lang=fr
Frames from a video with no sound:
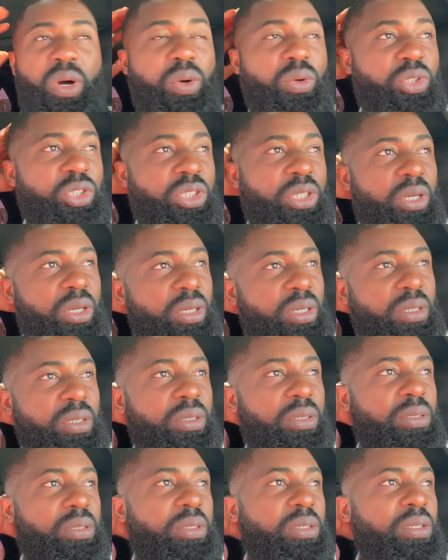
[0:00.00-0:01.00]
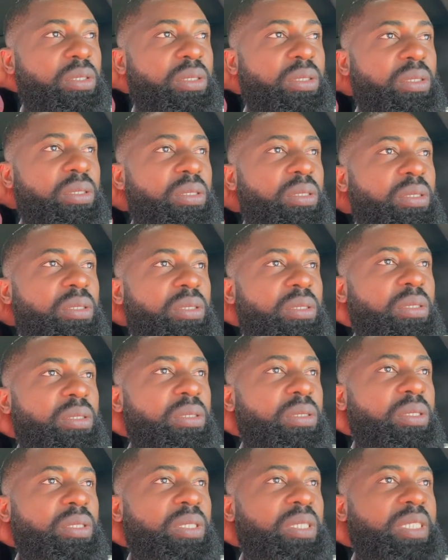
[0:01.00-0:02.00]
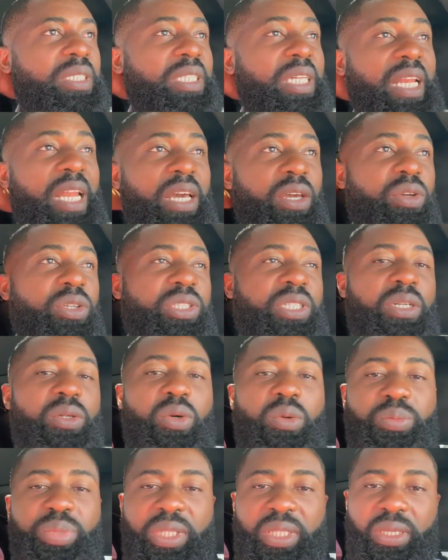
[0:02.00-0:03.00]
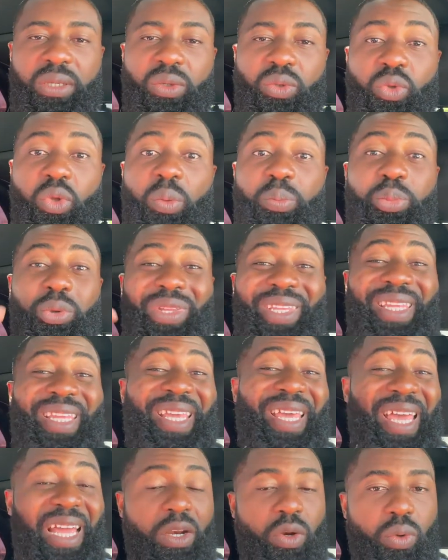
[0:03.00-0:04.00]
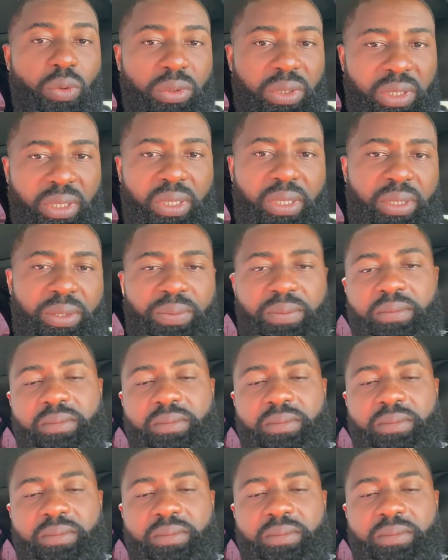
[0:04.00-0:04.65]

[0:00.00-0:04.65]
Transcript: aux gens, c'est là que j'ai compris que depuis très longtemps,